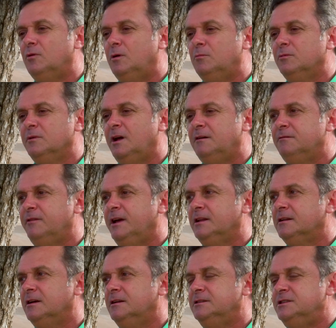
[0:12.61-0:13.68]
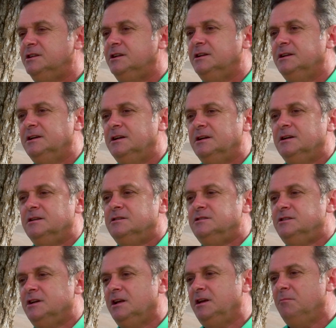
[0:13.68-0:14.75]
como na venda de,
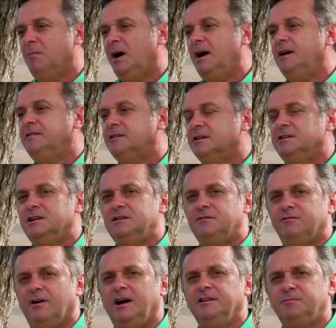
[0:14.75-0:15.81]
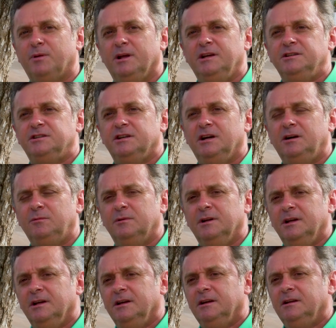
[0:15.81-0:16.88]
de animais que a gente faz para a região.
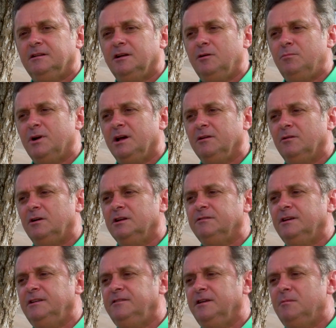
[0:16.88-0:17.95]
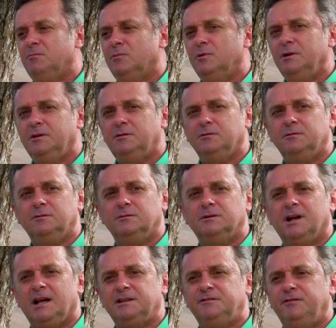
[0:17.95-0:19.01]
Então, para nós vai ser muito
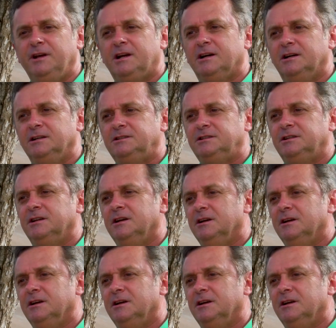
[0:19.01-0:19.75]
gratificante